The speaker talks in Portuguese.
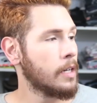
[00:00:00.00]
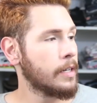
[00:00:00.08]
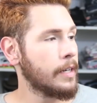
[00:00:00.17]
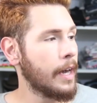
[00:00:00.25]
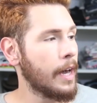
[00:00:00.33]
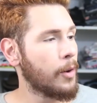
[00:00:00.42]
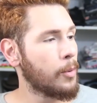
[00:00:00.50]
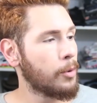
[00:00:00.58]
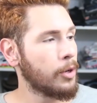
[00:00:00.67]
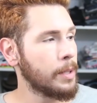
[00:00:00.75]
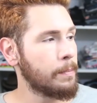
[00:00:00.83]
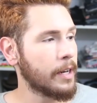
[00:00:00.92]
que é O
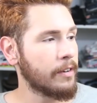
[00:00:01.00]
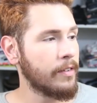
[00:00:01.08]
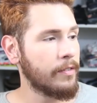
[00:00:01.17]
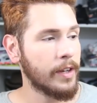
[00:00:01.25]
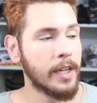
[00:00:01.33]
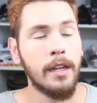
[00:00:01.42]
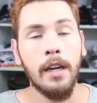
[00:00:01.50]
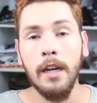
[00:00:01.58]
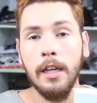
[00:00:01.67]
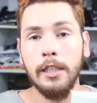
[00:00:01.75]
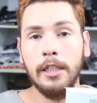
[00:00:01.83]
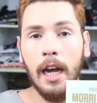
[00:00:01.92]
Morri para Viver.
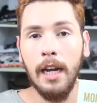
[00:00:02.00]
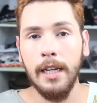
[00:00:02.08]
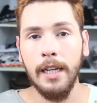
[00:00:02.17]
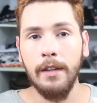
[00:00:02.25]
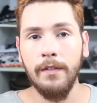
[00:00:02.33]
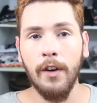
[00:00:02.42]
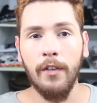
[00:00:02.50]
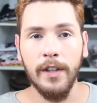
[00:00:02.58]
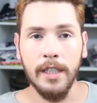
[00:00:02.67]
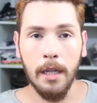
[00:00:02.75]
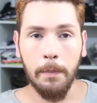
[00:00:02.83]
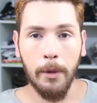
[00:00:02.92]
Já li, vou
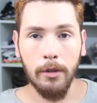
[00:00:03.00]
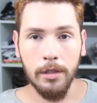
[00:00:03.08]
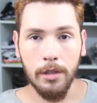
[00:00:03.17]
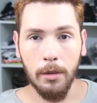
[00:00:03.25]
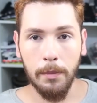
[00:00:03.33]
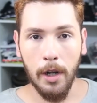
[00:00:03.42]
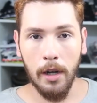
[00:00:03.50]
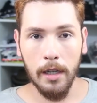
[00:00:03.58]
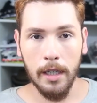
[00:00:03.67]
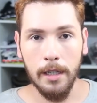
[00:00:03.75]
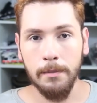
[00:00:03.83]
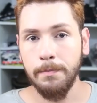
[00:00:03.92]
fazer post no
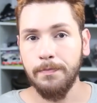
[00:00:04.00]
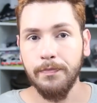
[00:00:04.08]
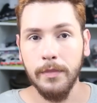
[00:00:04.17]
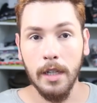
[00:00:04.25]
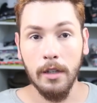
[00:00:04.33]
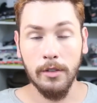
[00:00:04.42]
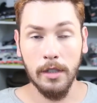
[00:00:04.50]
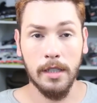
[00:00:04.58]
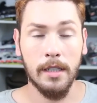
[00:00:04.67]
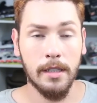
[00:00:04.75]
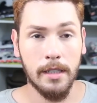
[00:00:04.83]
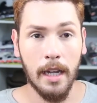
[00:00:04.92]
blog. Se
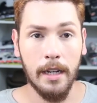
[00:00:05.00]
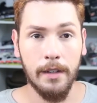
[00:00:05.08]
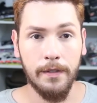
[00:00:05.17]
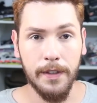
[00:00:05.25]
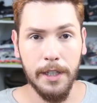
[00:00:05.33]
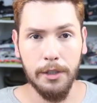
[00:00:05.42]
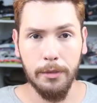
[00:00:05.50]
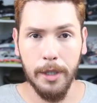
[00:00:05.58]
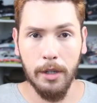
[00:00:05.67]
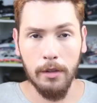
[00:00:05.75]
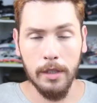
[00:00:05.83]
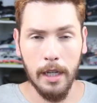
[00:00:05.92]
vocês quiserem vídeo,
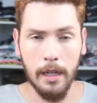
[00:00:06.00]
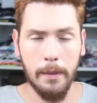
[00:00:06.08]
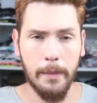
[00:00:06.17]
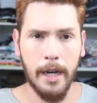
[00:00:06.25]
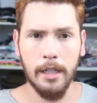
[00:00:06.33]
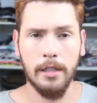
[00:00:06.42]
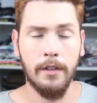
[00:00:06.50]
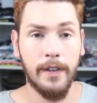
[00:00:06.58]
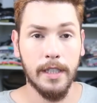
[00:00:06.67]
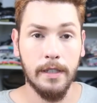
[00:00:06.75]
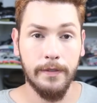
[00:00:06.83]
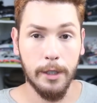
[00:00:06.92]
me contem aqui embaixo que eu
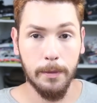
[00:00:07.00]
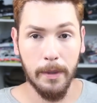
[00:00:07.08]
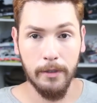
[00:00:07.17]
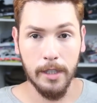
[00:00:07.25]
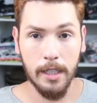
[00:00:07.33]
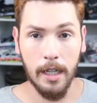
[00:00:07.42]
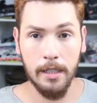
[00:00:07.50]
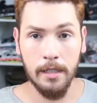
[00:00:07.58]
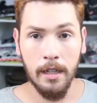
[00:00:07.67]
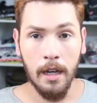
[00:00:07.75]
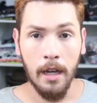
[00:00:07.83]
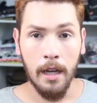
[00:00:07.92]
faço em vídeo para
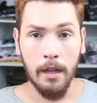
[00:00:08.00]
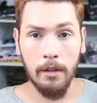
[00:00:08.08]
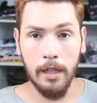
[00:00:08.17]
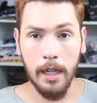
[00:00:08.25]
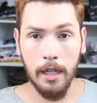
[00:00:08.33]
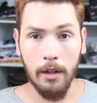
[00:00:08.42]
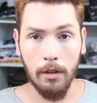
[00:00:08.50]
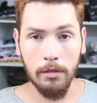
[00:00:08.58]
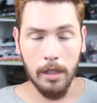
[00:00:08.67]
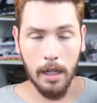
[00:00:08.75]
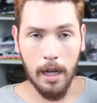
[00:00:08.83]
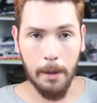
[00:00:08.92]
vocês. Eu li ele
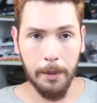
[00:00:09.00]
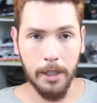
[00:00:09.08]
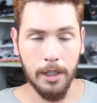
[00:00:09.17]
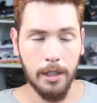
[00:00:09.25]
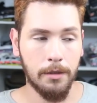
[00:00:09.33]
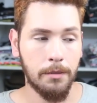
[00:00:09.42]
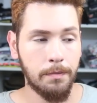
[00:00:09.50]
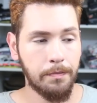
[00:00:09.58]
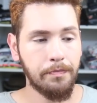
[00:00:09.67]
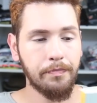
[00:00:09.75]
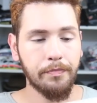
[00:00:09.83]
ontem, rapidinho.